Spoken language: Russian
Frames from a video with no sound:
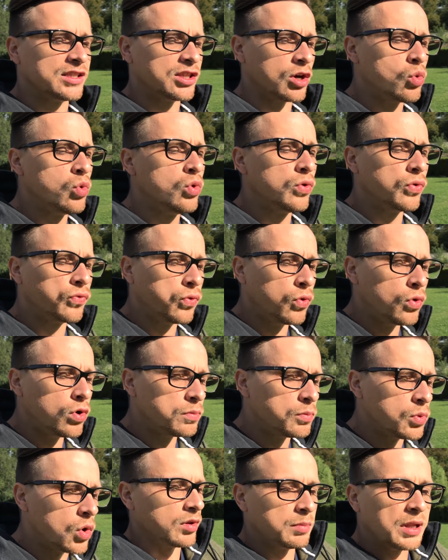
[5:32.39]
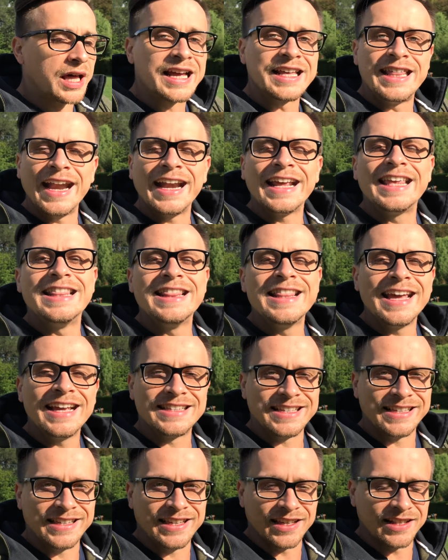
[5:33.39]
такую форму благодаря
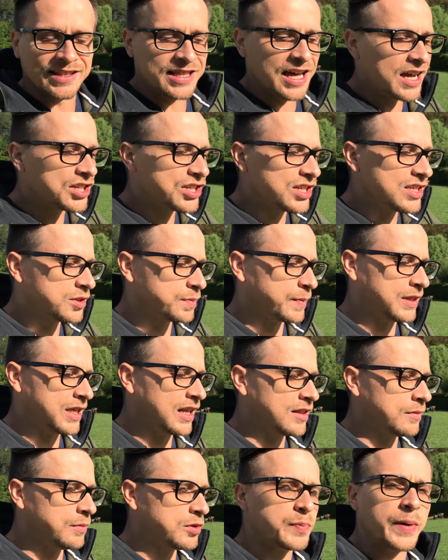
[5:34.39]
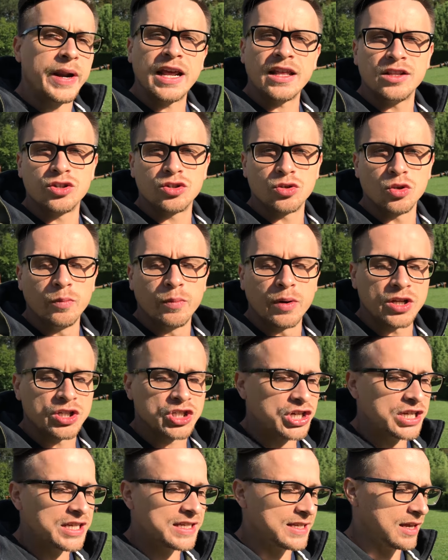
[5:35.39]
генетике риски, даже несмотря на беспорядочный образ
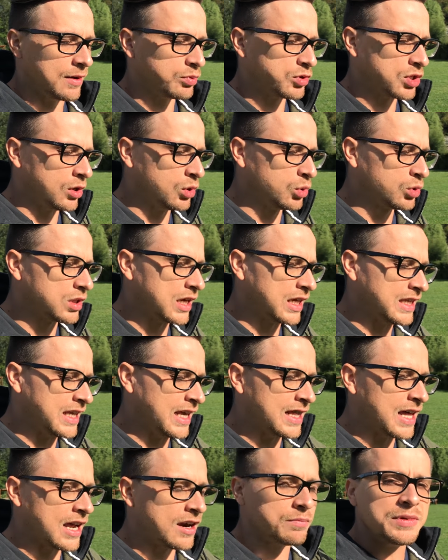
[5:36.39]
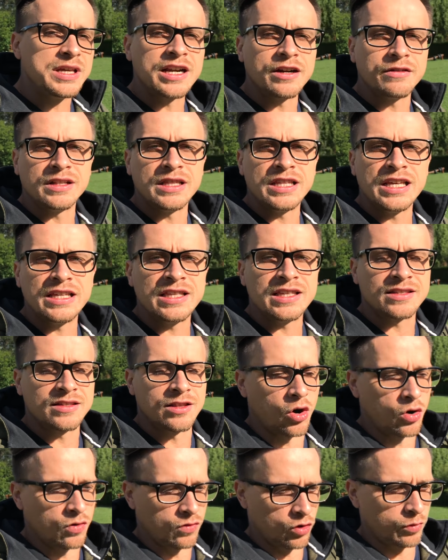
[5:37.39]
жизни, абсолютно ненормированный и
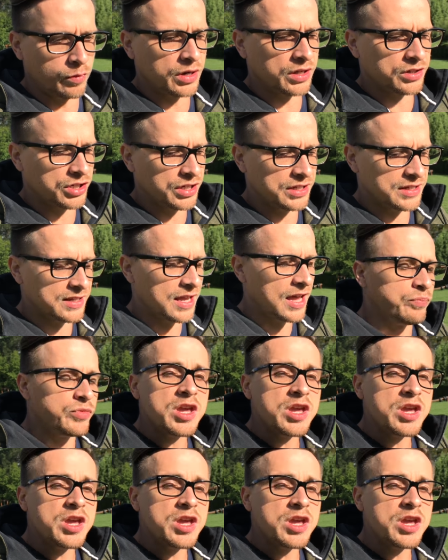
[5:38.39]
нездоровый образ жизни.